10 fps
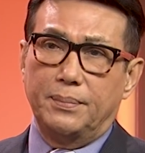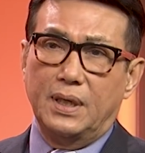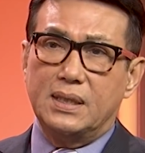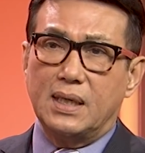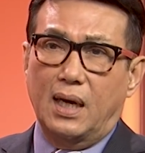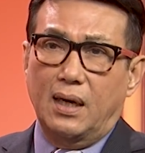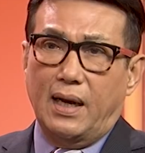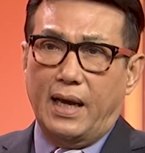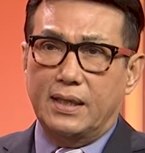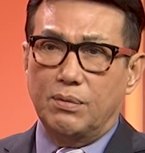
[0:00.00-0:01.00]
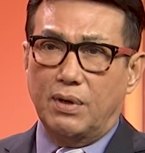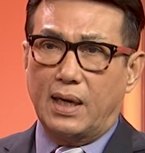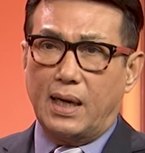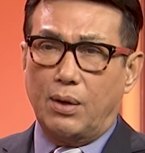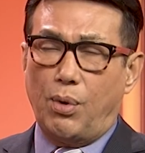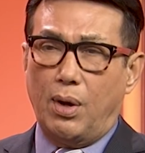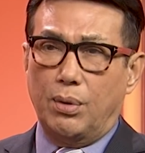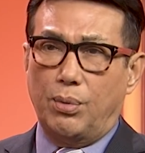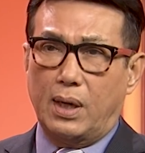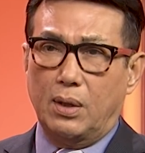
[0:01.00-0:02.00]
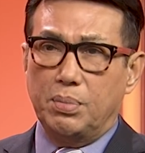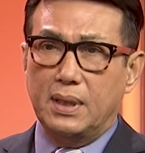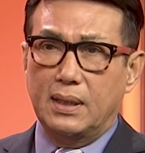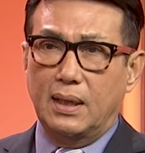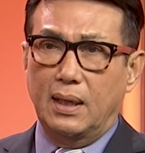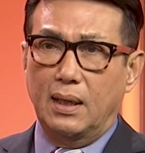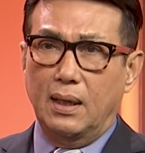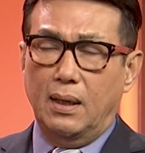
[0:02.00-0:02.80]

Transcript: để trở lại trong các cái hoạt động kinh tế